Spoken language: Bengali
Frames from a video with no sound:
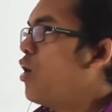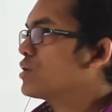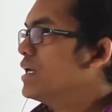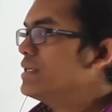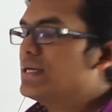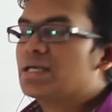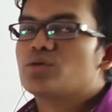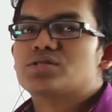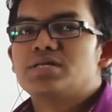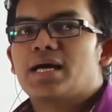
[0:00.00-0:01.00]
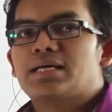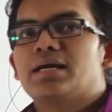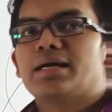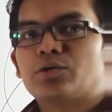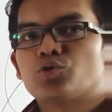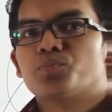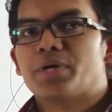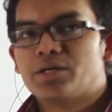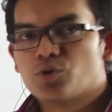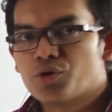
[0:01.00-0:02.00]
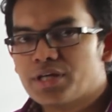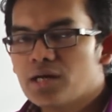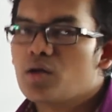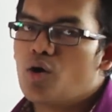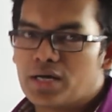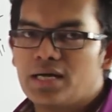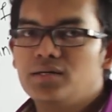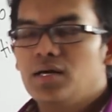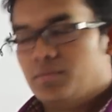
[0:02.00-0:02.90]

অর্থাৎ এটা হচ্ছে একটা রেট্রো পেরিটোনিয়াল অর্গান